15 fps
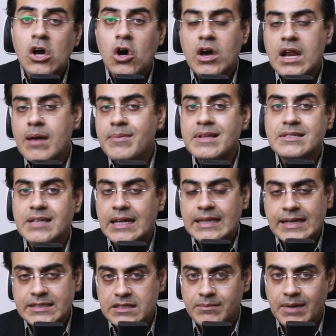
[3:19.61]
और आपने
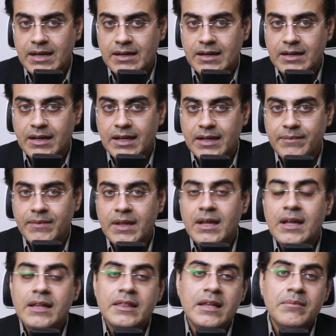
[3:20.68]
सादा इस्तेमाल करना है
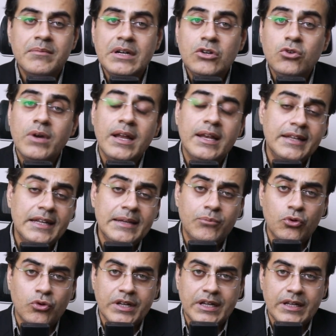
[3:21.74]
नंबर टू है लीन
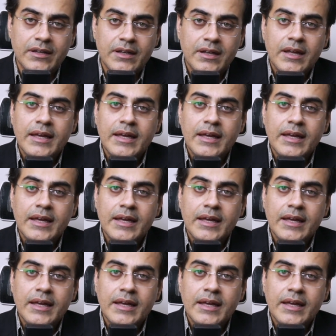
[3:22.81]
प्रोटीन